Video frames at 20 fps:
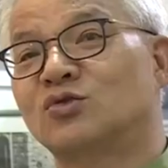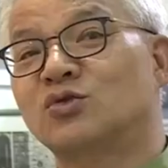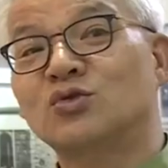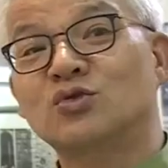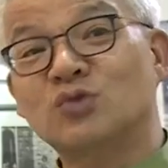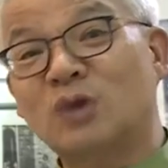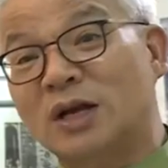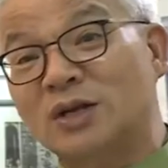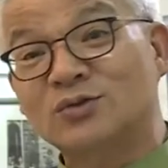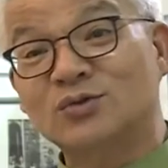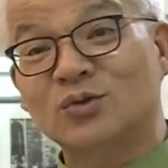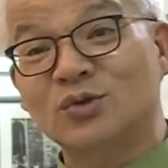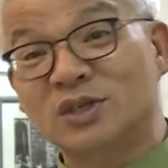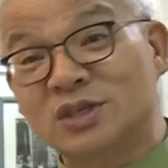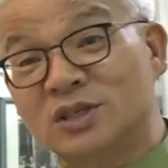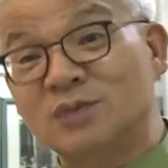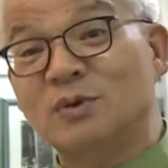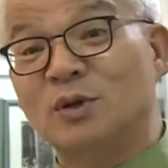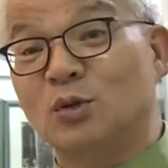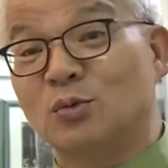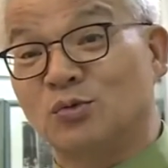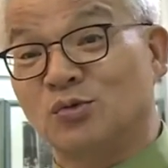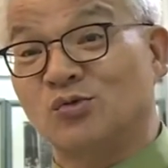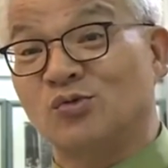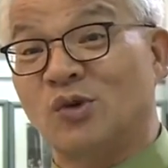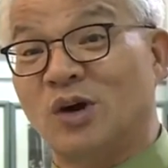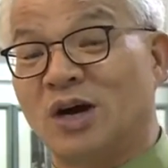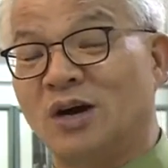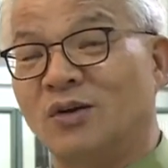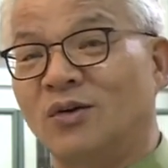출소할 수도 있음에도
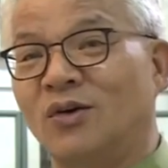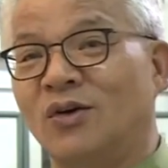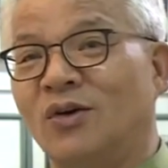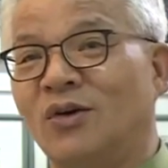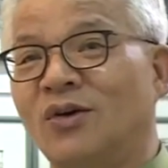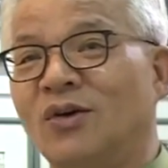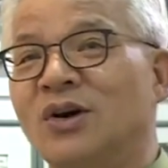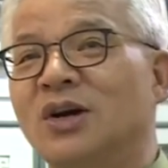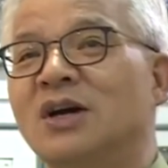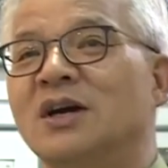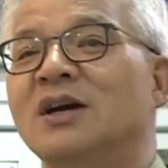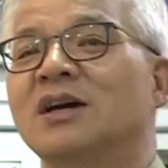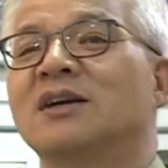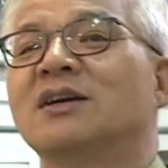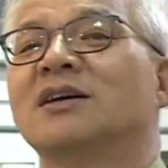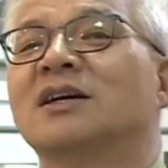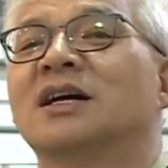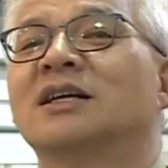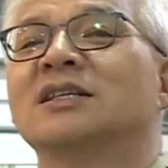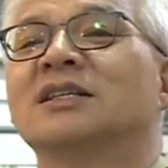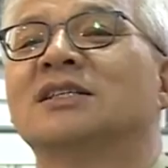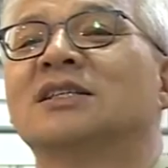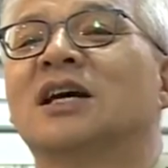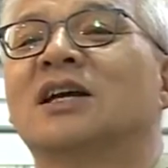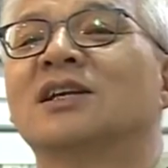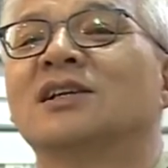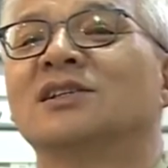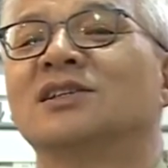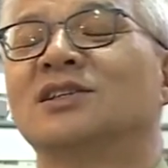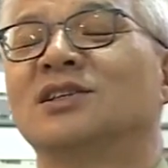불구하고 끝까지
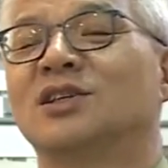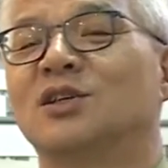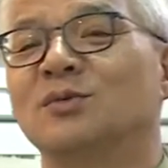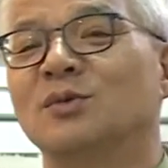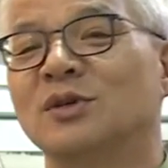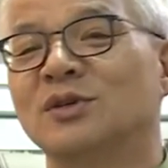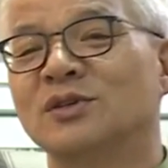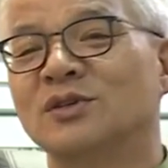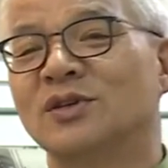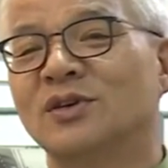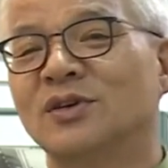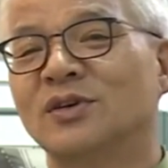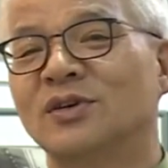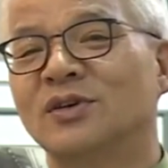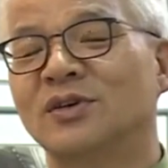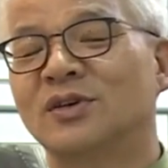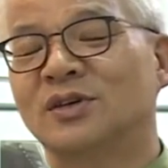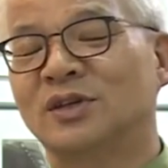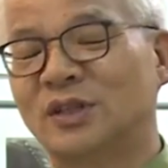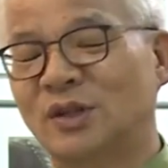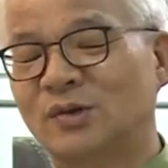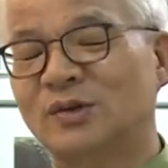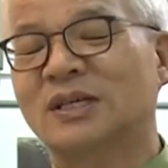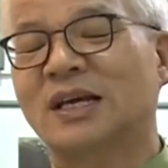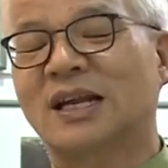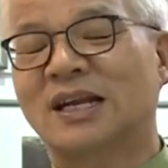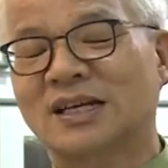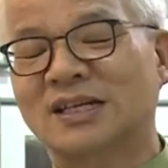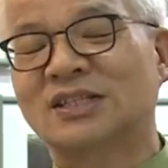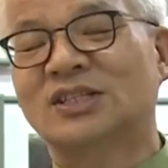자리를 지키면서 그대로
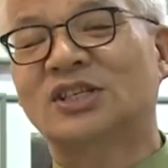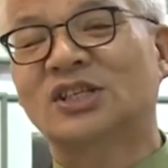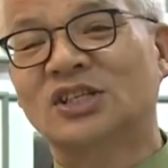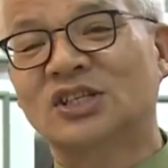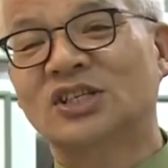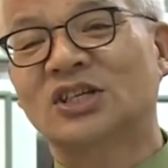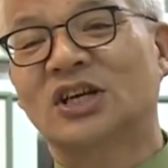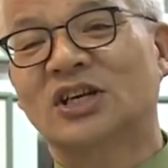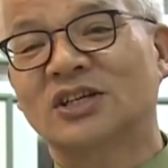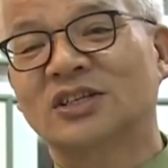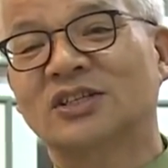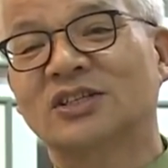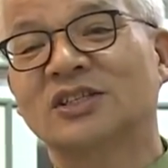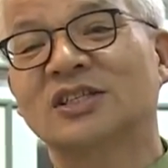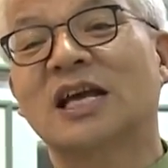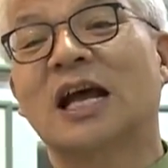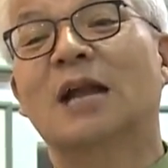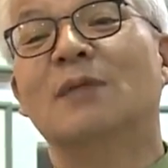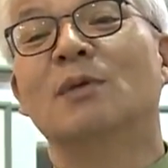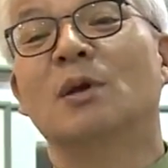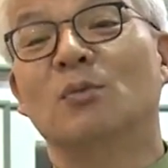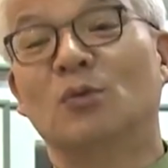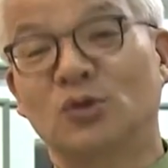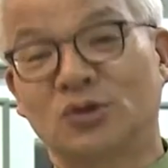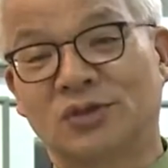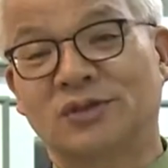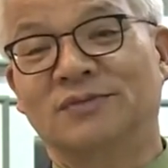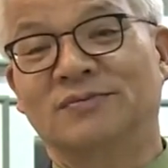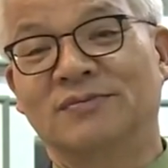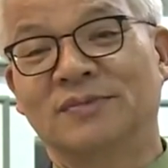사랑을 실천하는 그 삶의
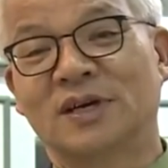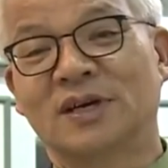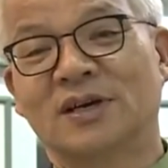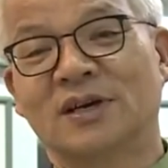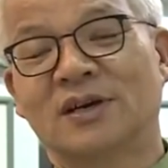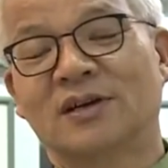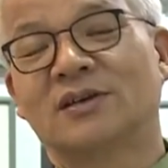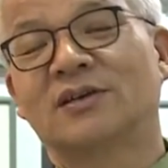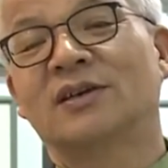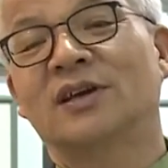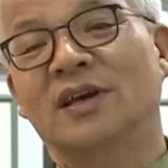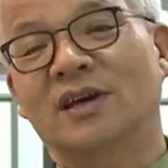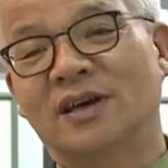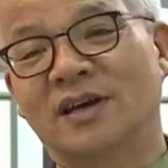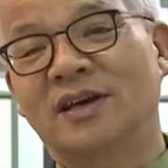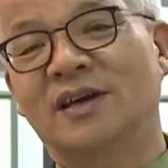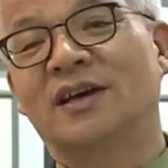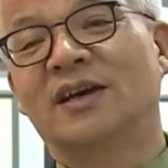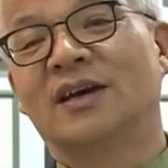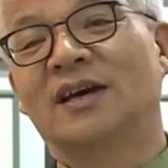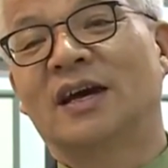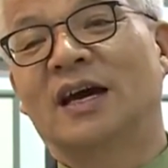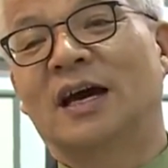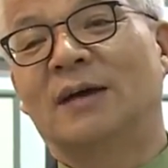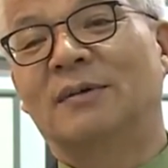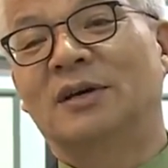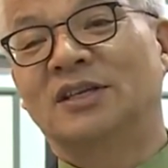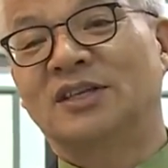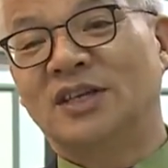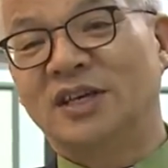모습. 그게
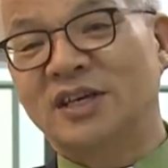아마